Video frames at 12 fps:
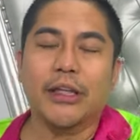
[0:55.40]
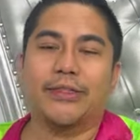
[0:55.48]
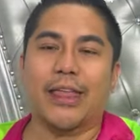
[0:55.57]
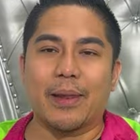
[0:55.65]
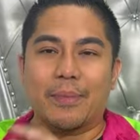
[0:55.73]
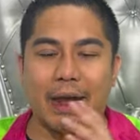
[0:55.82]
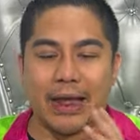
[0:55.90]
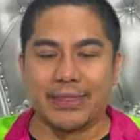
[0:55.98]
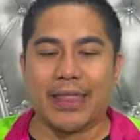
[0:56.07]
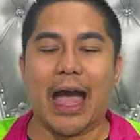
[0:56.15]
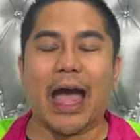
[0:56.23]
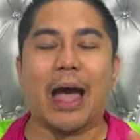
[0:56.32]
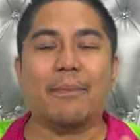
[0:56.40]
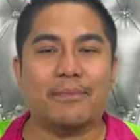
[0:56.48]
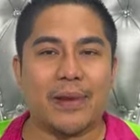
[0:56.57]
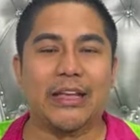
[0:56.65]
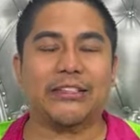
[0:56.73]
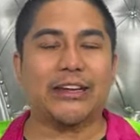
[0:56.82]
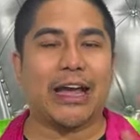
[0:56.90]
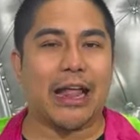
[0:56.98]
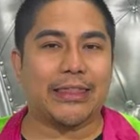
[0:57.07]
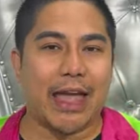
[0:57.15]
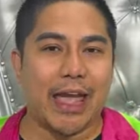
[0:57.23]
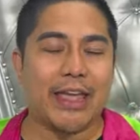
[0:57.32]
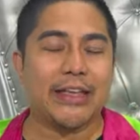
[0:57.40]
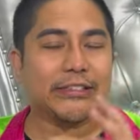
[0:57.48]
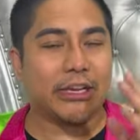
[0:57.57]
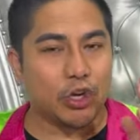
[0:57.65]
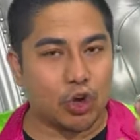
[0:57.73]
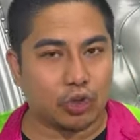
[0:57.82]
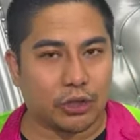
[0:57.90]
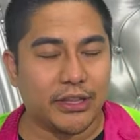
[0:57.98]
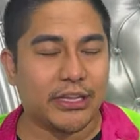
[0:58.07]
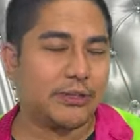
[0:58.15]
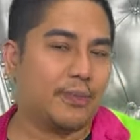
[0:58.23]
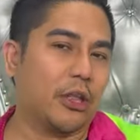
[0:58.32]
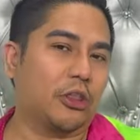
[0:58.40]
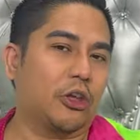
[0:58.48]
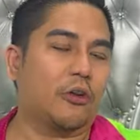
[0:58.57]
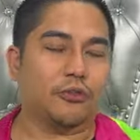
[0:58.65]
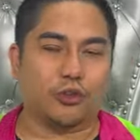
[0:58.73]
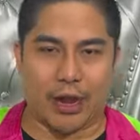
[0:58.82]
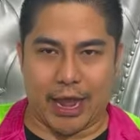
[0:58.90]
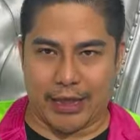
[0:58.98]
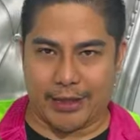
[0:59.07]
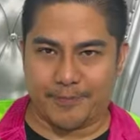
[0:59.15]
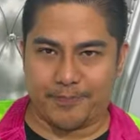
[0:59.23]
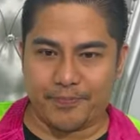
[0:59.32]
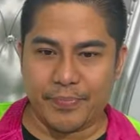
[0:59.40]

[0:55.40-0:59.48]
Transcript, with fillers: dahil maganda ang blessing kaantay sa GOAT this month of July.